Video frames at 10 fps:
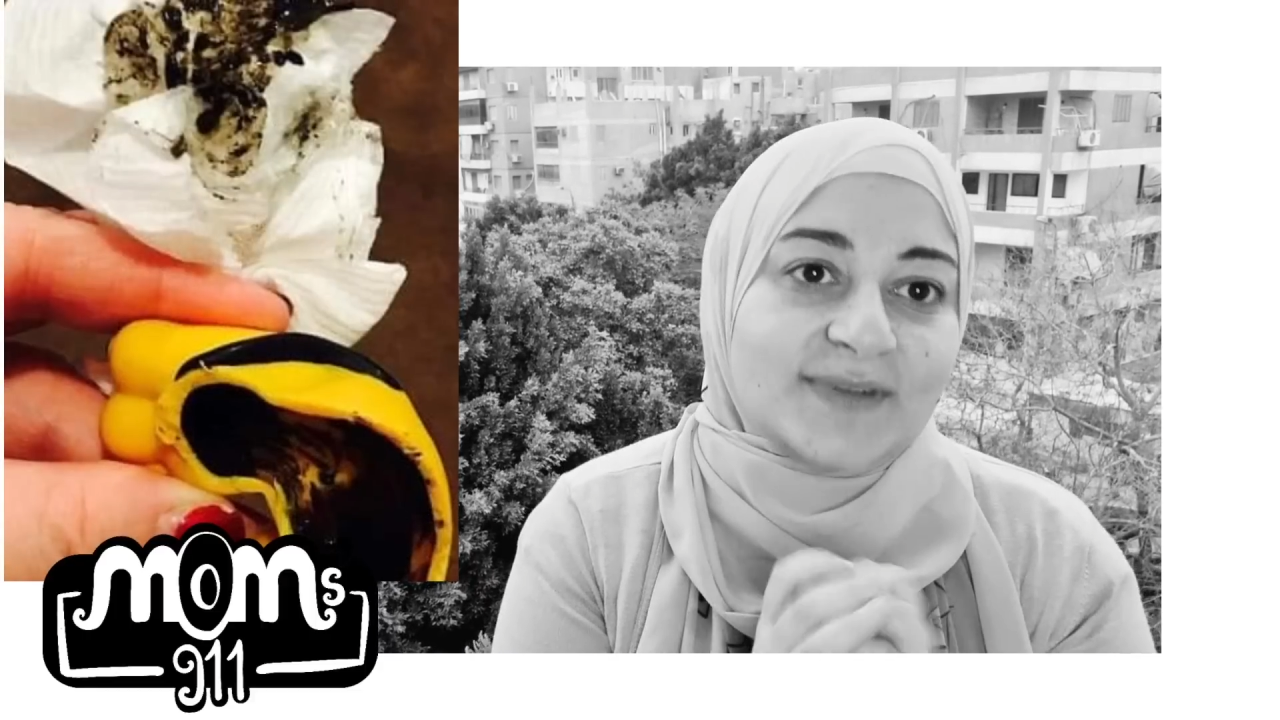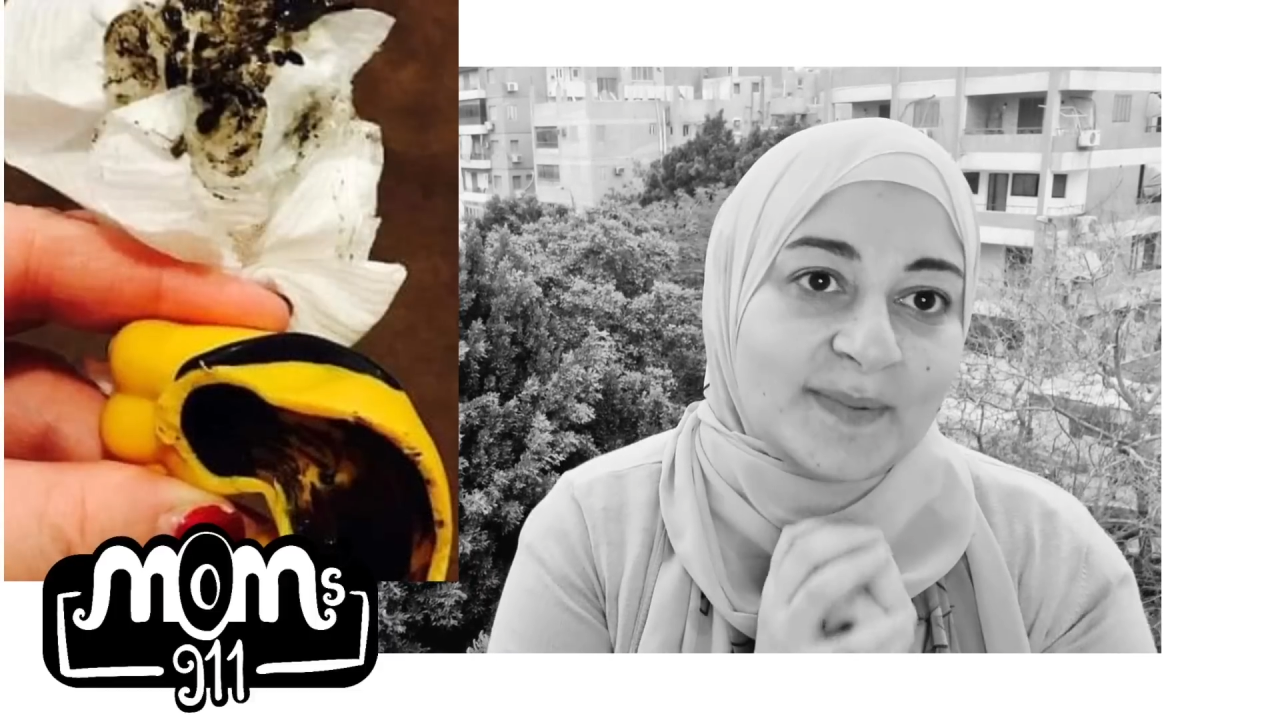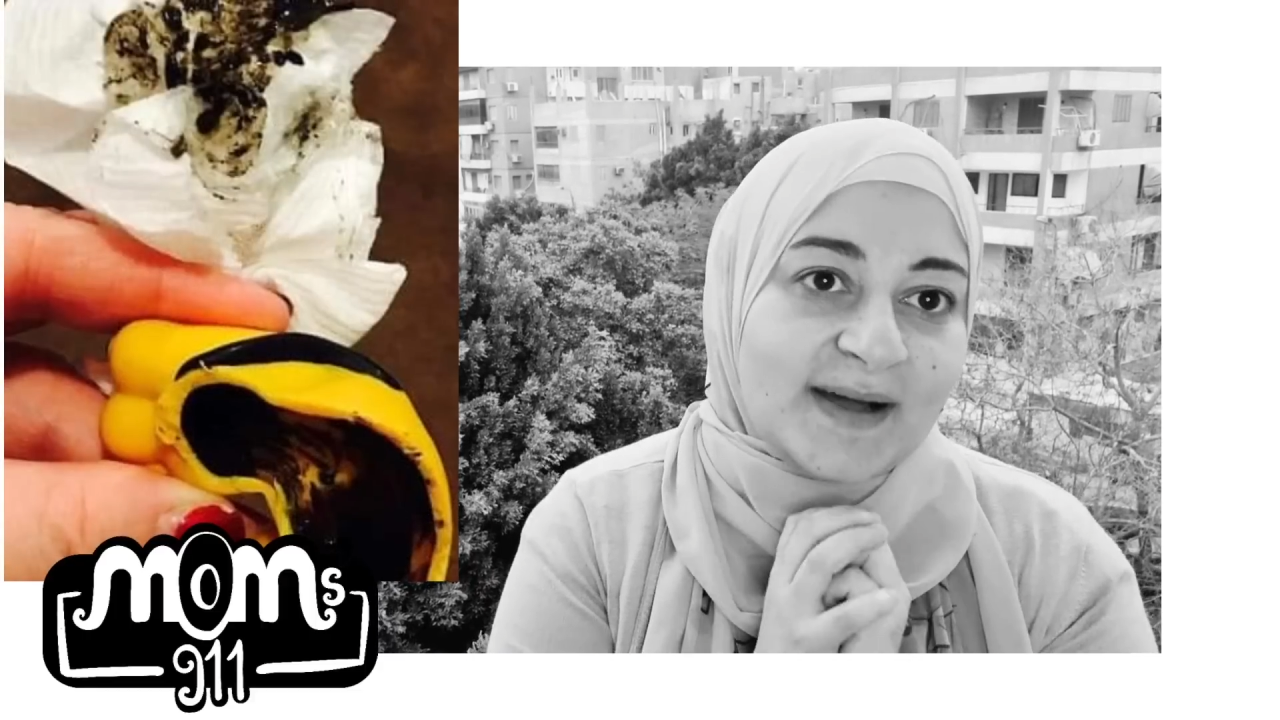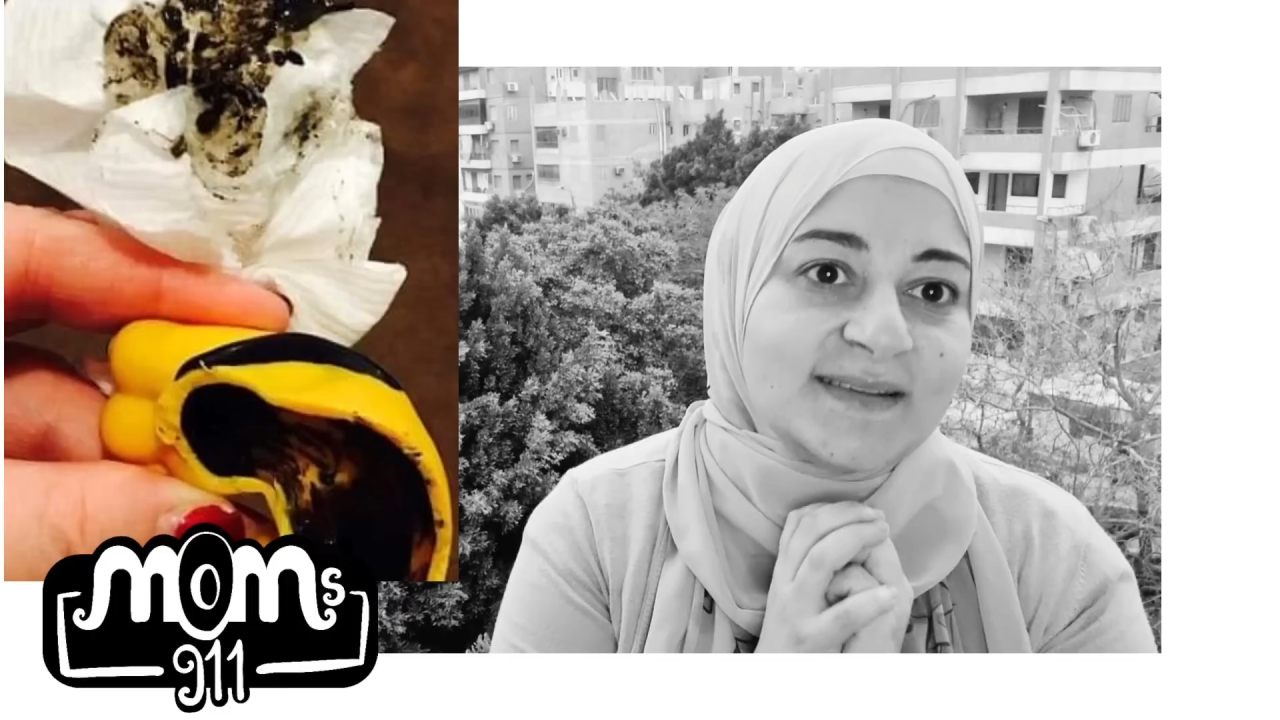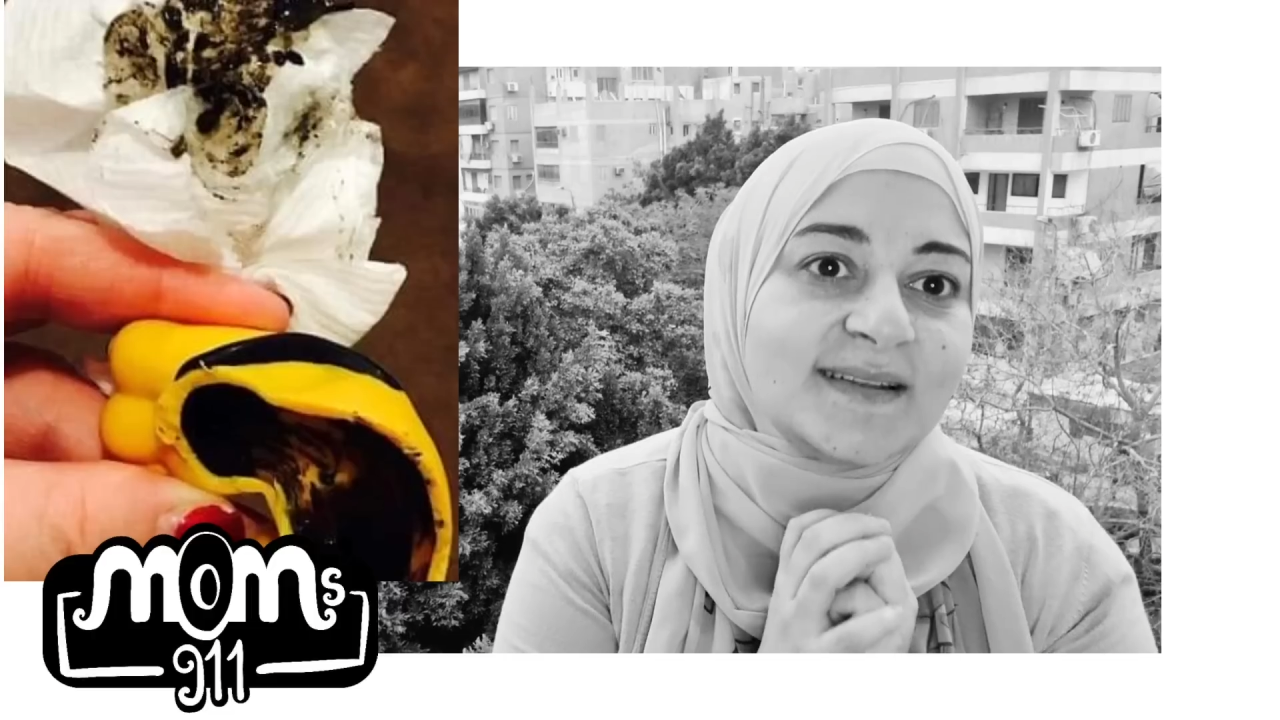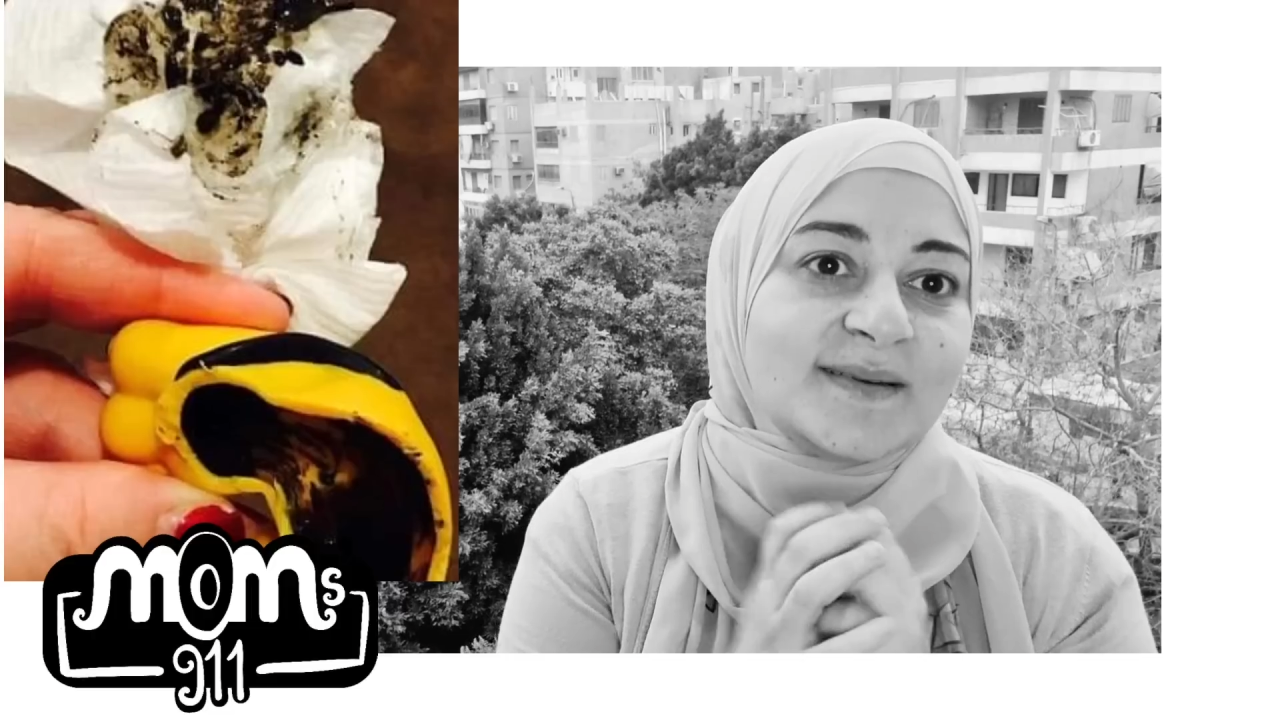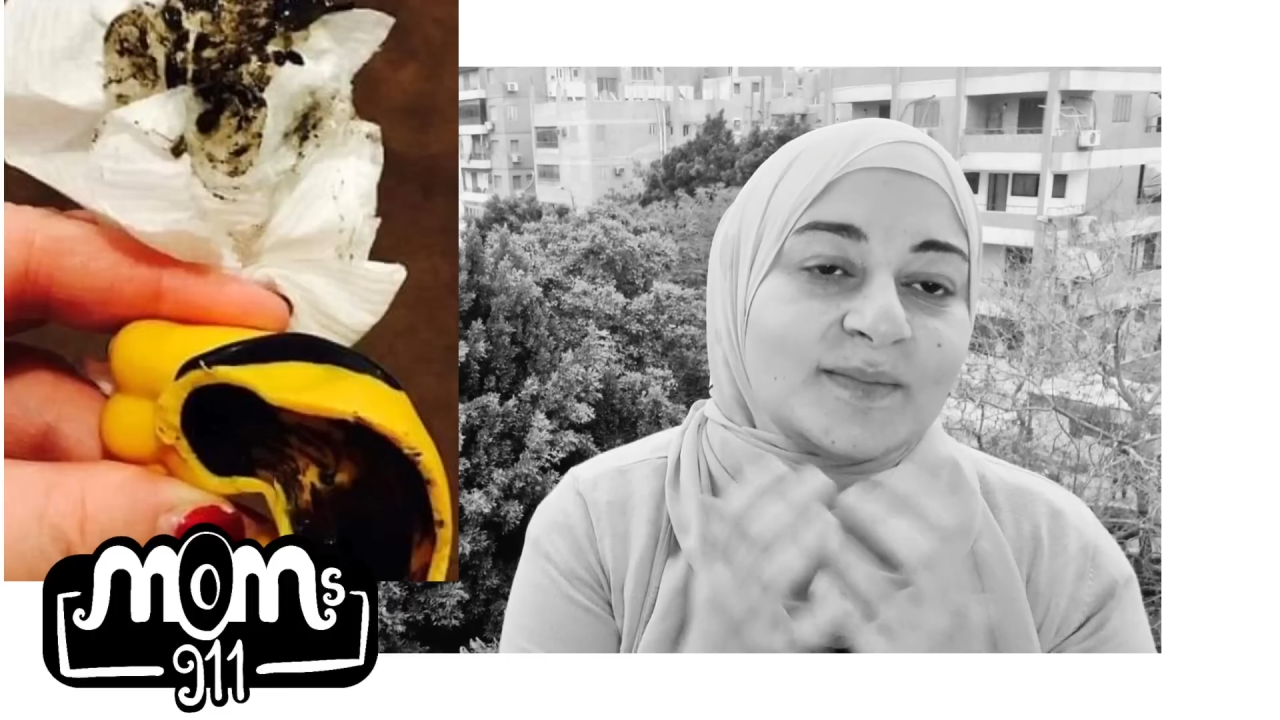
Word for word: طبعا